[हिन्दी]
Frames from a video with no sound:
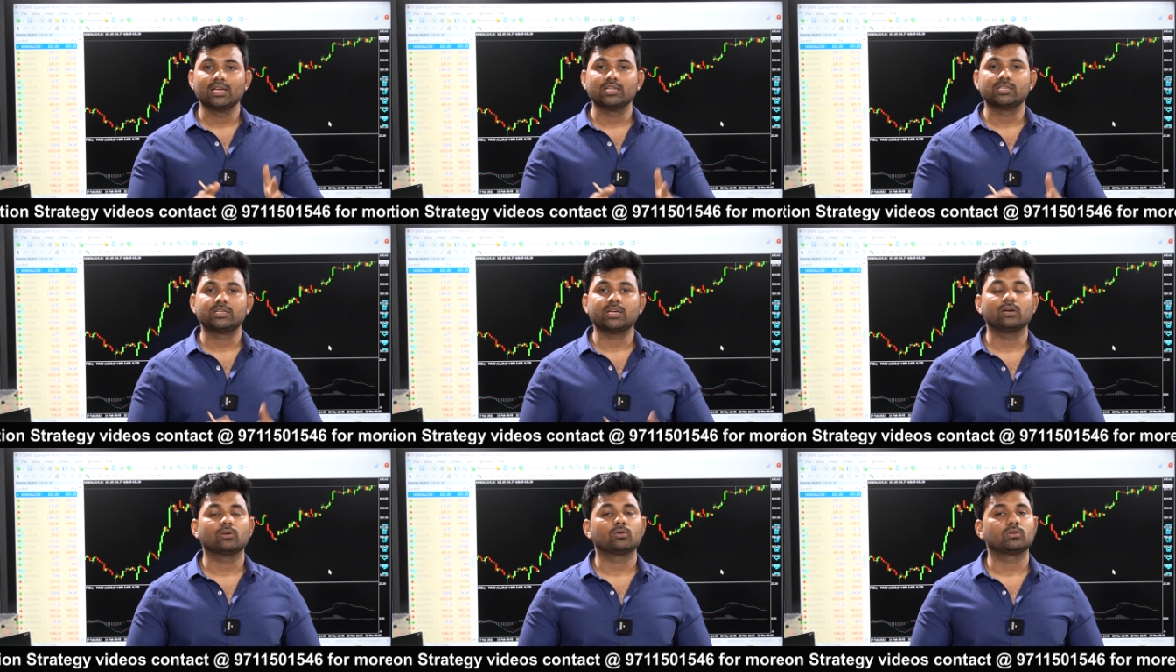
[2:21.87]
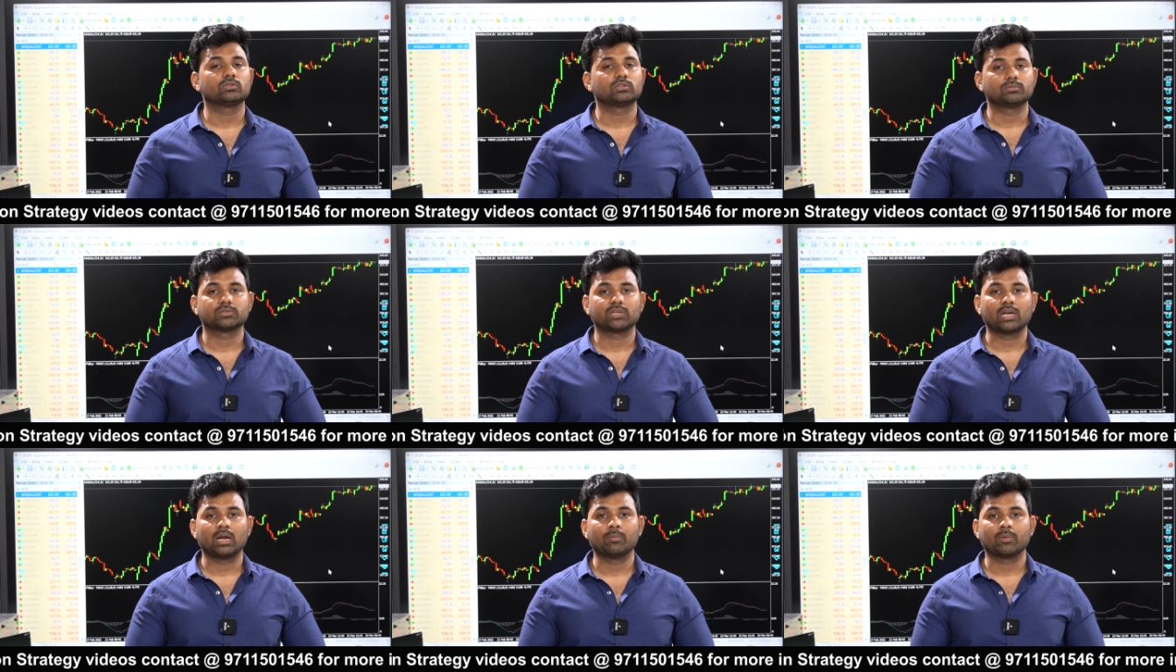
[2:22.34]
चैनल को
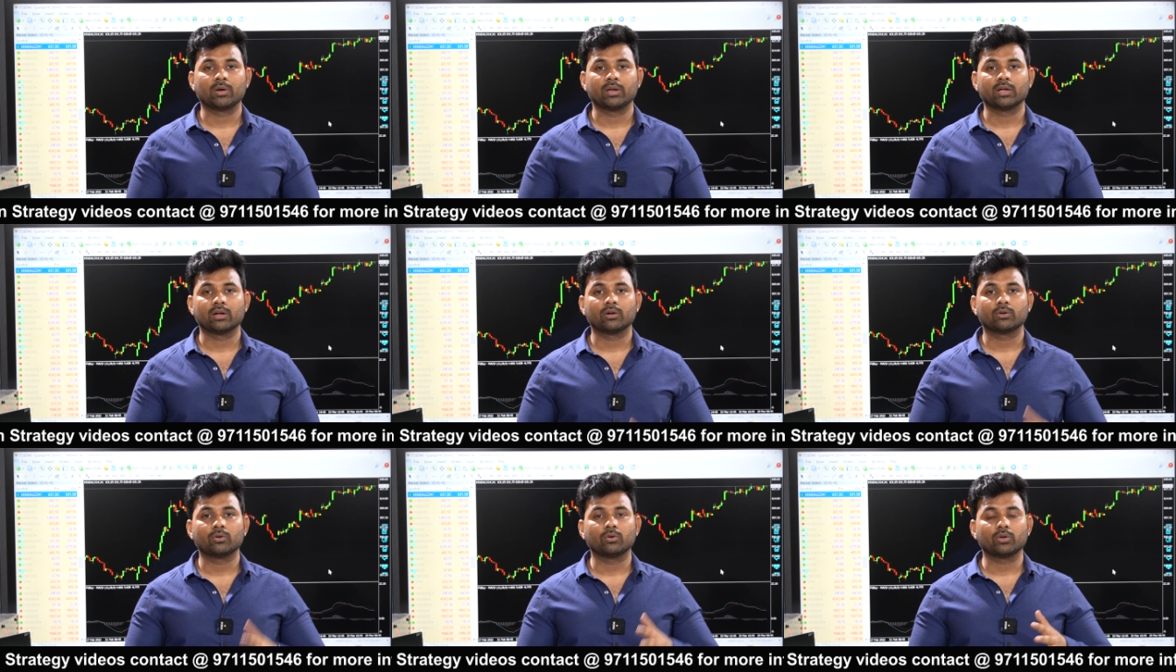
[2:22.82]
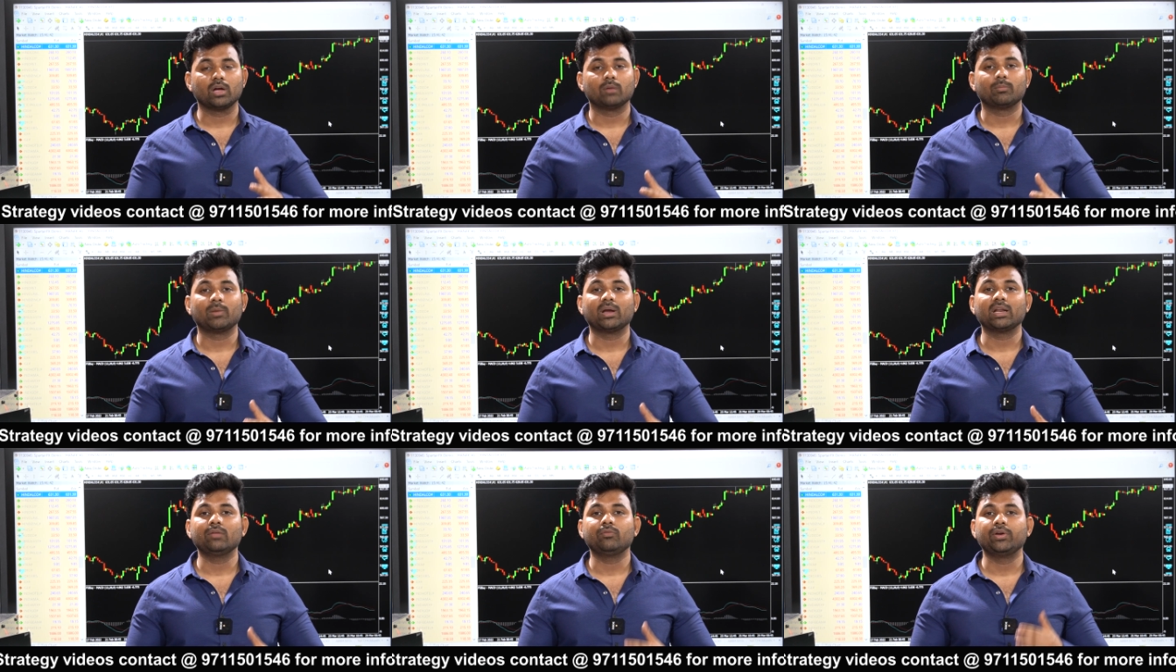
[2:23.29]
सब्सक्राइब करेगा क्योंकि
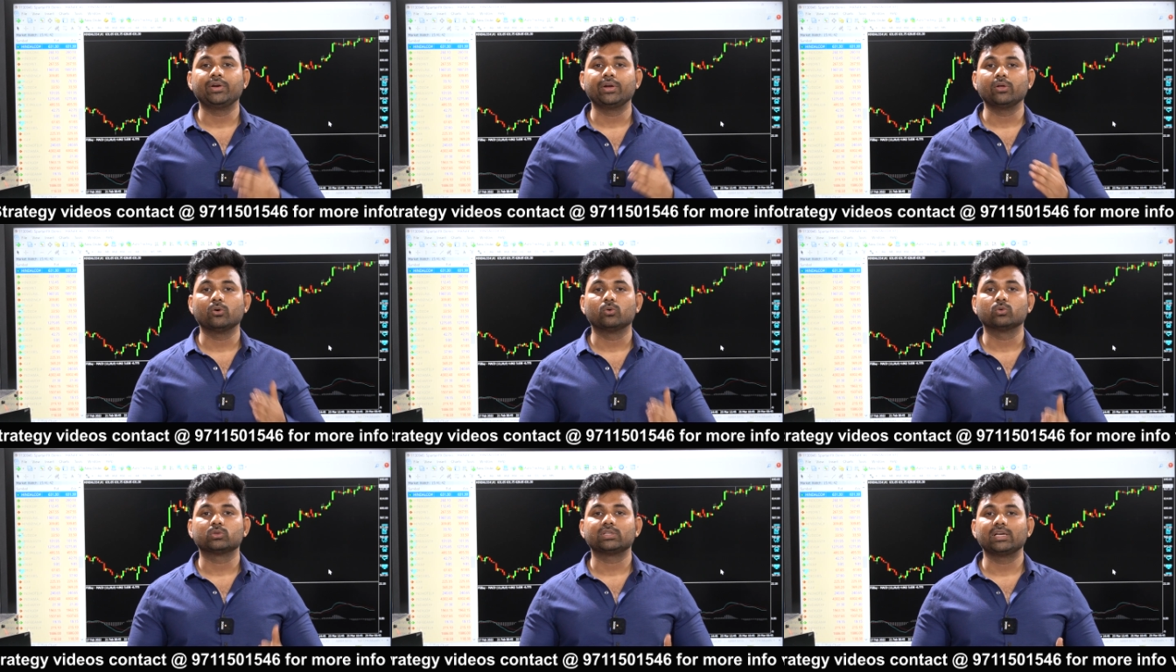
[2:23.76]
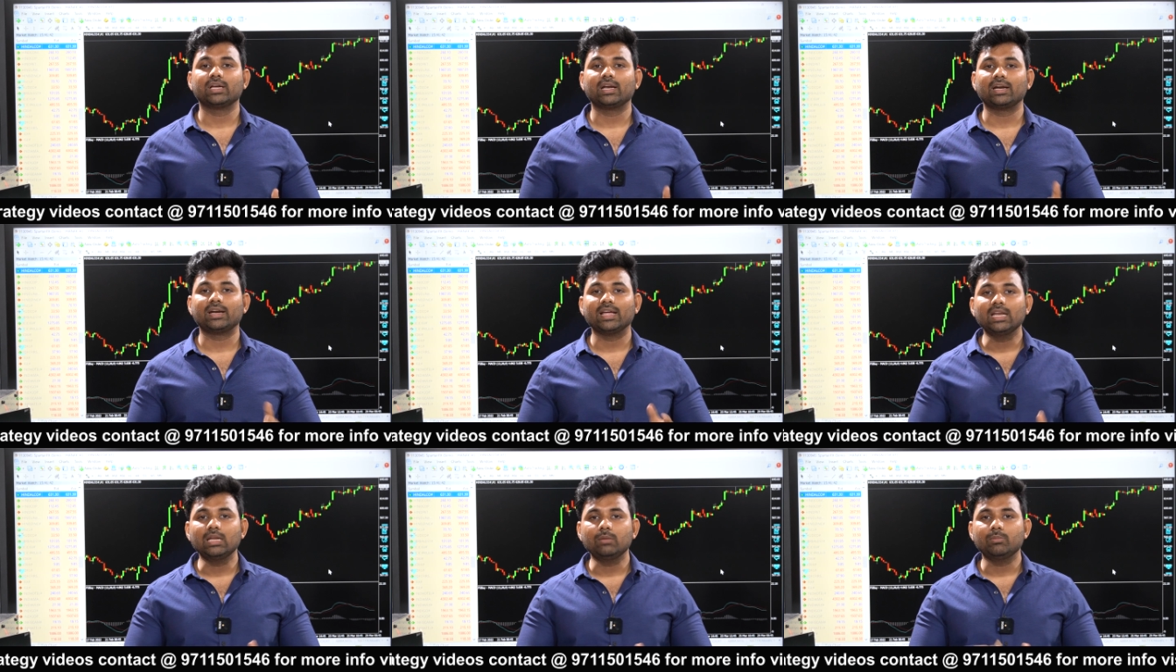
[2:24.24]
हमारी वीडियो होती है
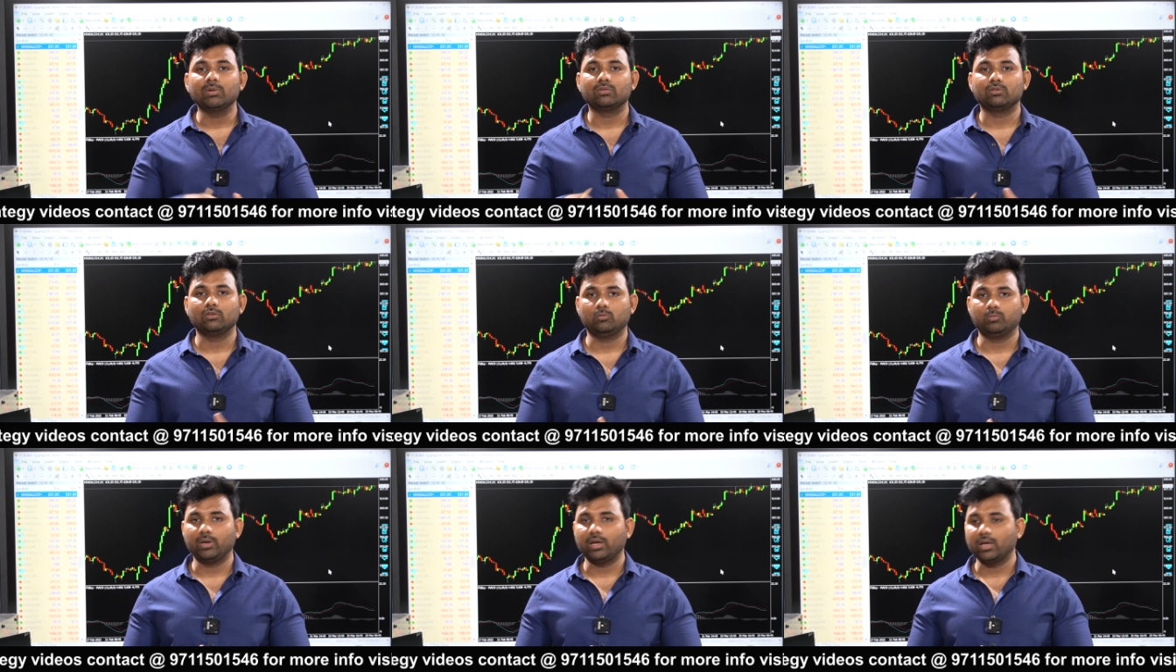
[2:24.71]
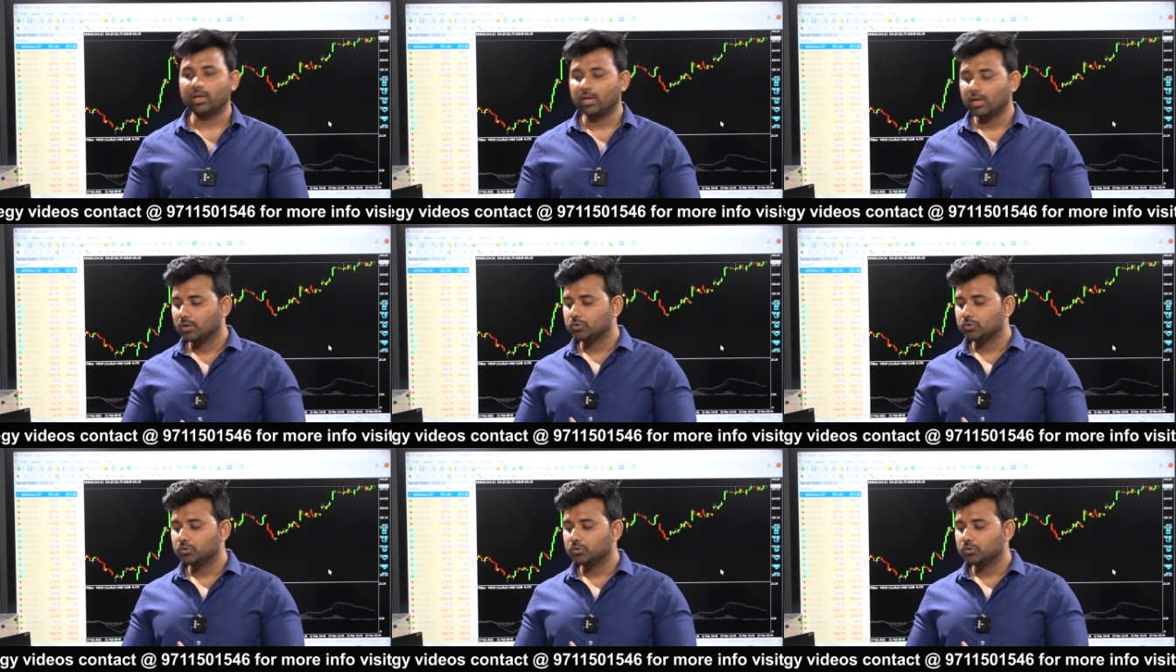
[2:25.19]
डेली बेसिस पे